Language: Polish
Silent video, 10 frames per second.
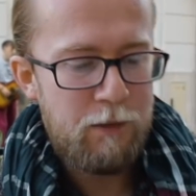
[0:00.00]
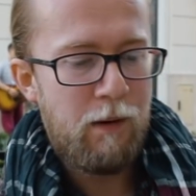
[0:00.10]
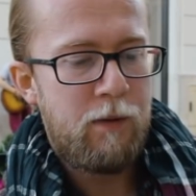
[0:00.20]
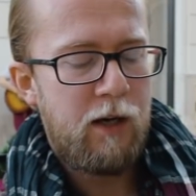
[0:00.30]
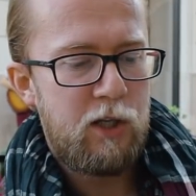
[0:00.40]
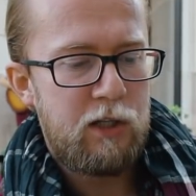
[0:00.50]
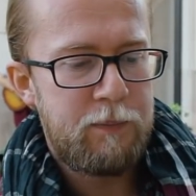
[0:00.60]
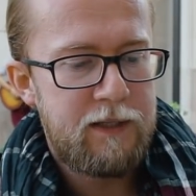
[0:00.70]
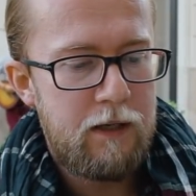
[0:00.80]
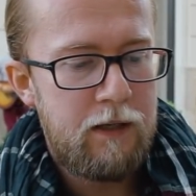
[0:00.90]
Czyli mamy jakiś
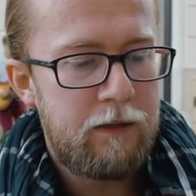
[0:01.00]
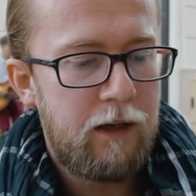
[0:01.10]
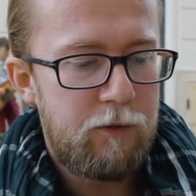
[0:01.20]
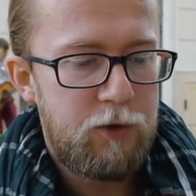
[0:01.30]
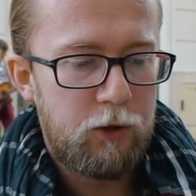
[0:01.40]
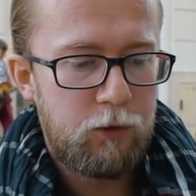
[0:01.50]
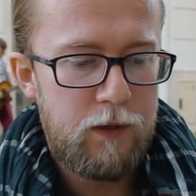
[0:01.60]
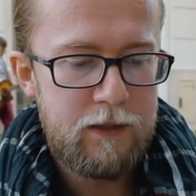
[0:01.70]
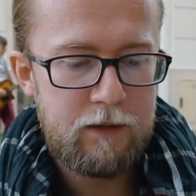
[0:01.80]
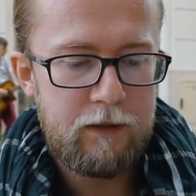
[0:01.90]
tam cylinder, w środku
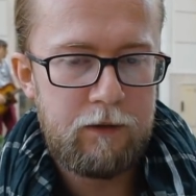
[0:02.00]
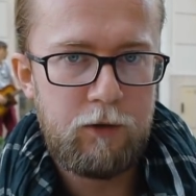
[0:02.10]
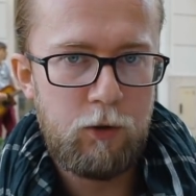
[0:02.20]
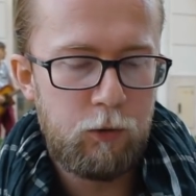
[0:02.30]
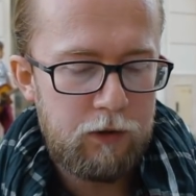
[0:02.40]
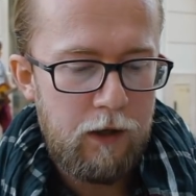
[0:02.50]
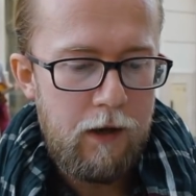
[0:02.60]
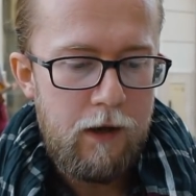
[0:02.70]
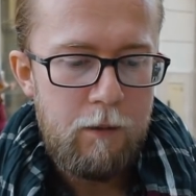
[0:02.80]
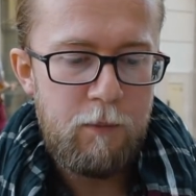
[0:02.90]
jest ten drut,
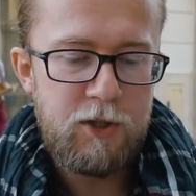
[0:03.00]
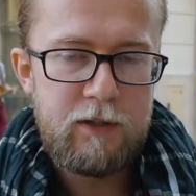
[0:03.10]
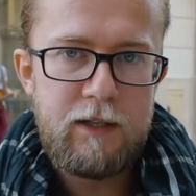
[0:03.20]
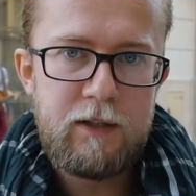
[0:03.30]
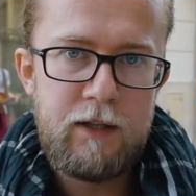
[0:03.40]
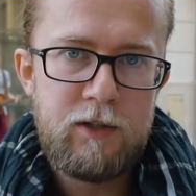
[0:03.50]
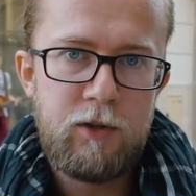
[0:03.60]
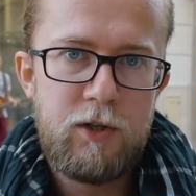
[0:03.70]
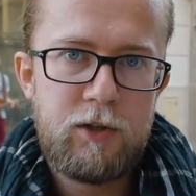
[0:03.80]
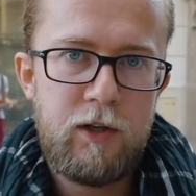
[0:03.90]
może zostać
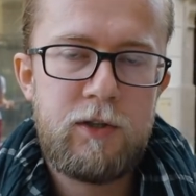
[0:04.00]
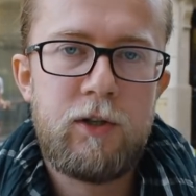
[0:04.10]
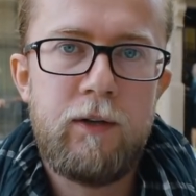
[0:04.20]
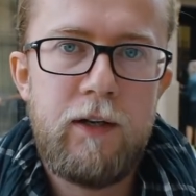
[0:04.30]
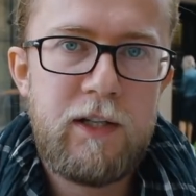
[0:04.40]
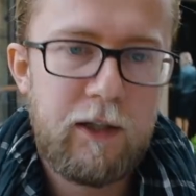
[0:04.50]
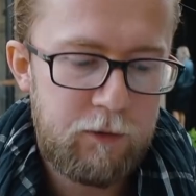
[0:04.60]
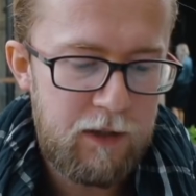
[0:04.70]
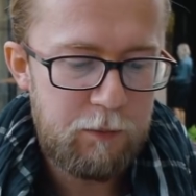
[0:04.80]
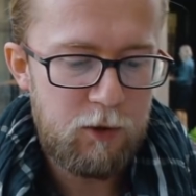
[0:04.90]
skręcony, rozkręcony. I działa
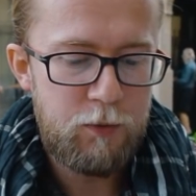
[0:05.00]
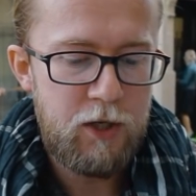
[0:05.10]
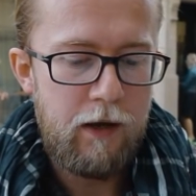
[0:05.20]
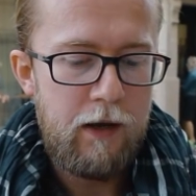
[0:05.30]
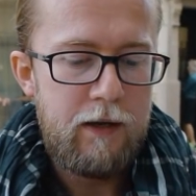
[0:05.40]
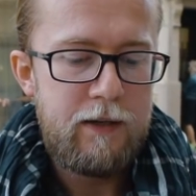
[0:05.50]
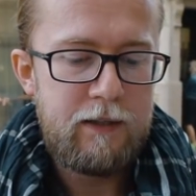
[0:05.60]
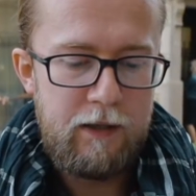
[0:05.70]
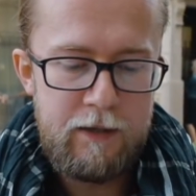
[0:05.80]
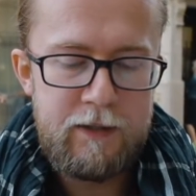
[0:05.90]
to w ten sposób, że
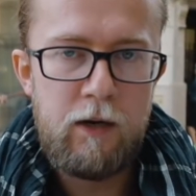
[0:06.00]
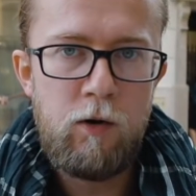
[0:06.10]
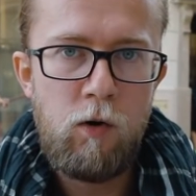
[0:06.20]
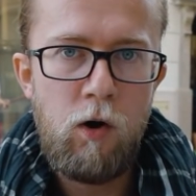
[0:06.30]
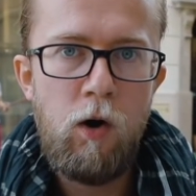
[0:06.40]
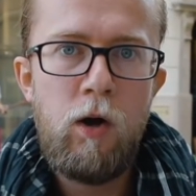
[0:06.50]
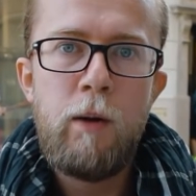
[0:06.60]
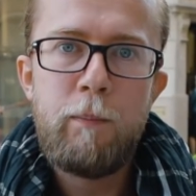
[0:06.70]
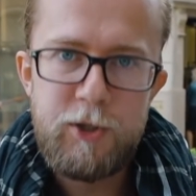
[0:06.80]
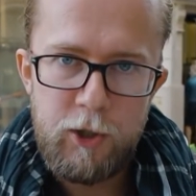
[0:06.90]
skręcają go,
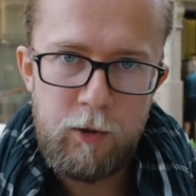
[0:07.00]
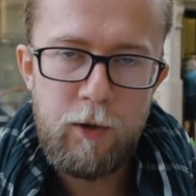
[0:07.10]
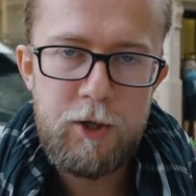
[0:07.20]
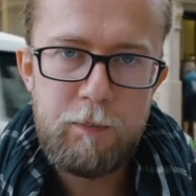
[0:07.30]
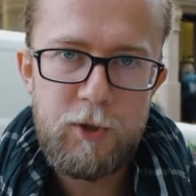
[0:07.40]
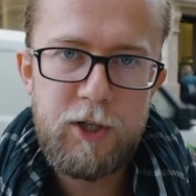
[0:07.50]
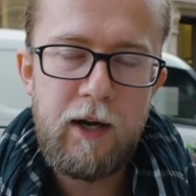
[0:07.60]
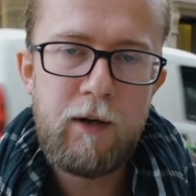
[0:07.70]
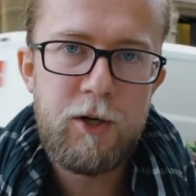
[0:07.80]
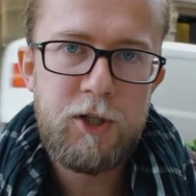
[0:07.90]
poczekają aż,
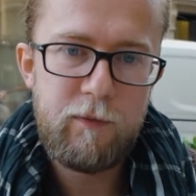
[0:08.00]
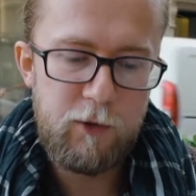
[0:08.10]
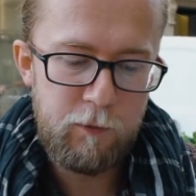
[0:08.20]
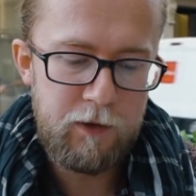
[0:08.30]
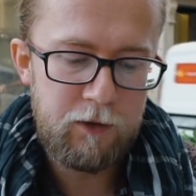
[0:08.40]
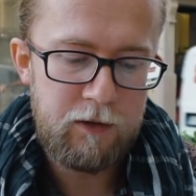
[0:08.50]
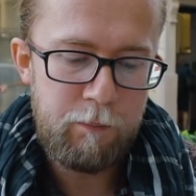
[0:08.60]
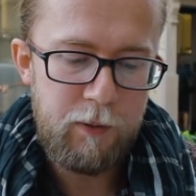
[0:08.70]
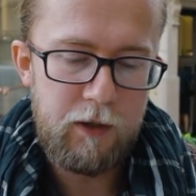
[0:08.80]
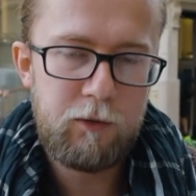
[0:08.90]
poczekają aż się wyrówna do
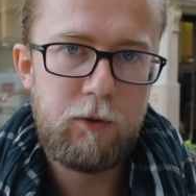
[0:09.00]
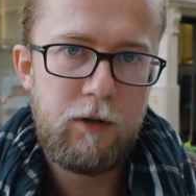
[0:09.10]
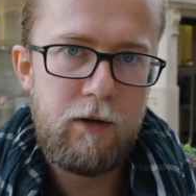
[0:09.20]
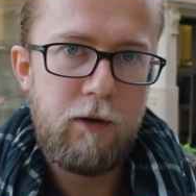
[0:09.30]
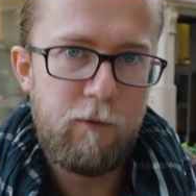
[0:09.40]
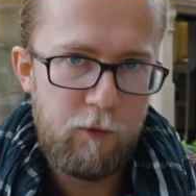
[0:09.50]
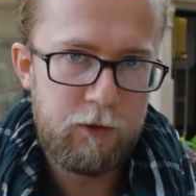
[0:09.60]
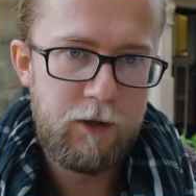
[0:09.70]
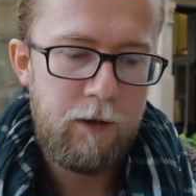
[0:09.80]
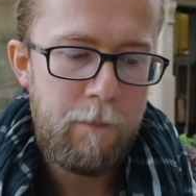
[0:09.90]
temperatury
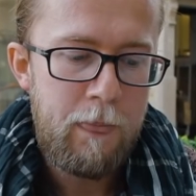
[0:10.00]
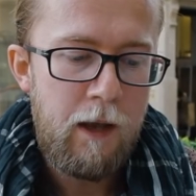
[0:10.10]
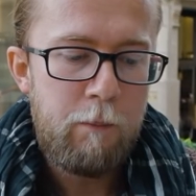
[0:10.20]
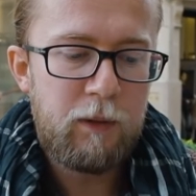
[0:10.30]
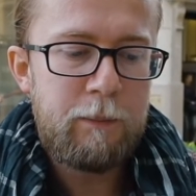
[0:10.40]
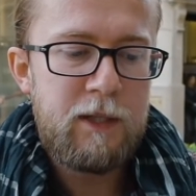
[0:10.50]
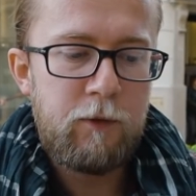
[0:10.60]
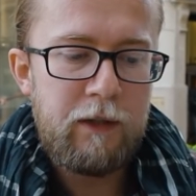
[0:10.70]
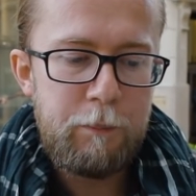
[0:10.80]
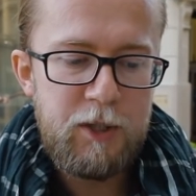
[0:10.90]
wody, potem jest
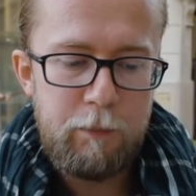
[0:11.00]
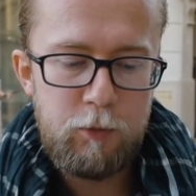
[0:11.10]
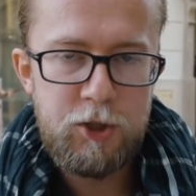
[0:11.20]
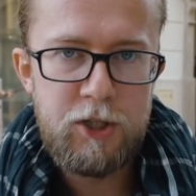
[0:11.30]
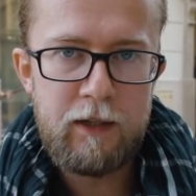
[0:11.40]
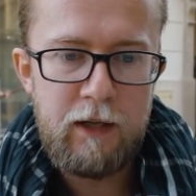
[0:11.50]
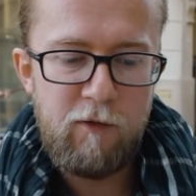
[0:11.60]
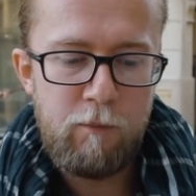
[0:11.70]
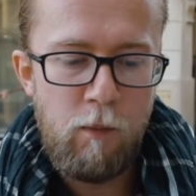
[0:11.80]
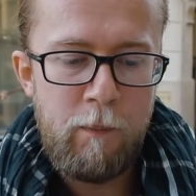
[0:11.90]
woda przepuszczana
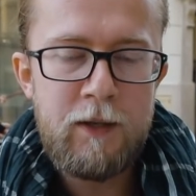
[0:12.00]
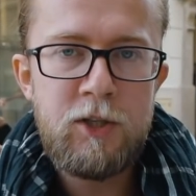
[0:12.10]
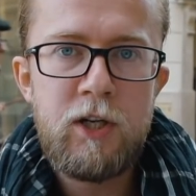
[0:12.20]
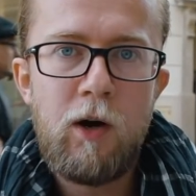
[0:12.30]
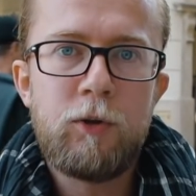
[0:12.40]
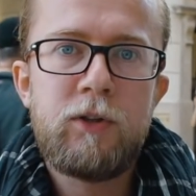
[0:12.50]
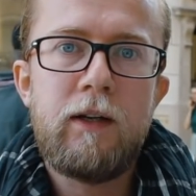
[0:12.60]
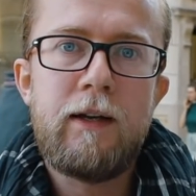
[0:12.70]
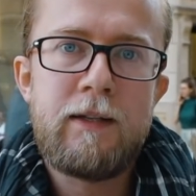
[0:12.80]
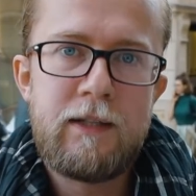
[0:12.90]
w momencie
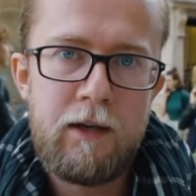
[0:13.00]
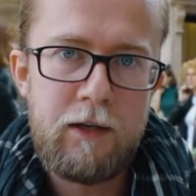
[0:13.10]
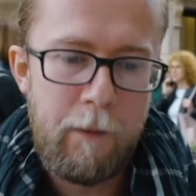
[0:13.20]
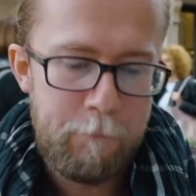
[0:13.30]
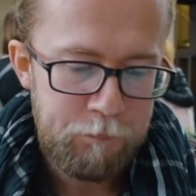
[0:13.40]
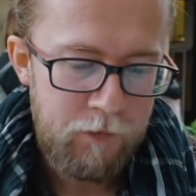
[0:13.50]
odkręcania